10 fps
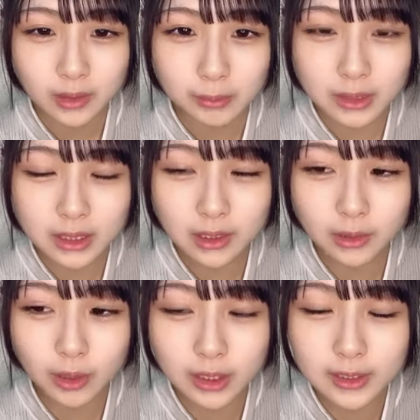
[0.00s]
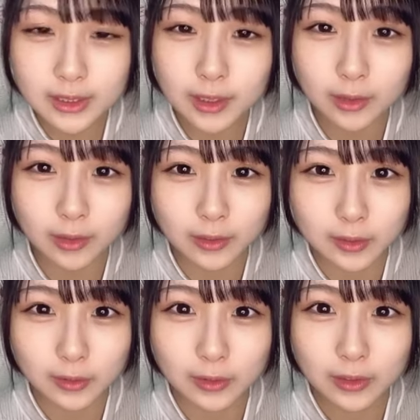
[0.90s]
まさかの走ってたから
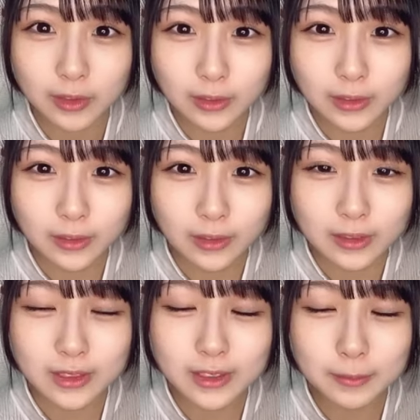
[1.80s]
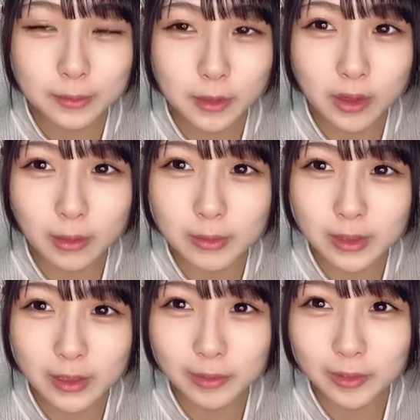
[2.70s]
さあ全然プログラムじゃ
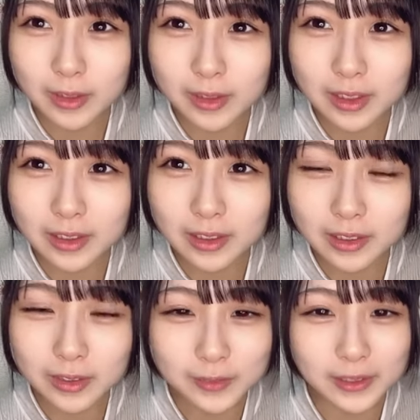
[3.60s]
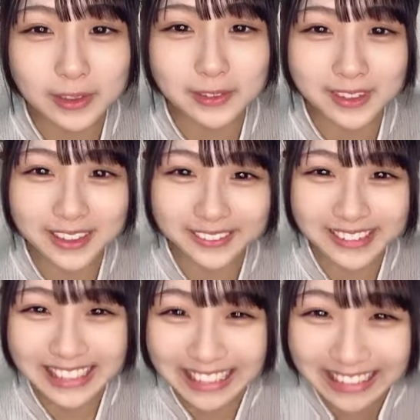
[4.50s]
ないことやってんなって思いながら歌ってま
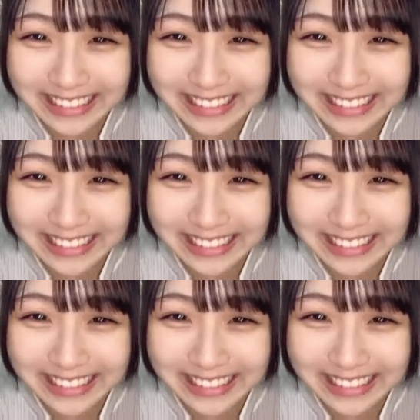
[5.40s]
した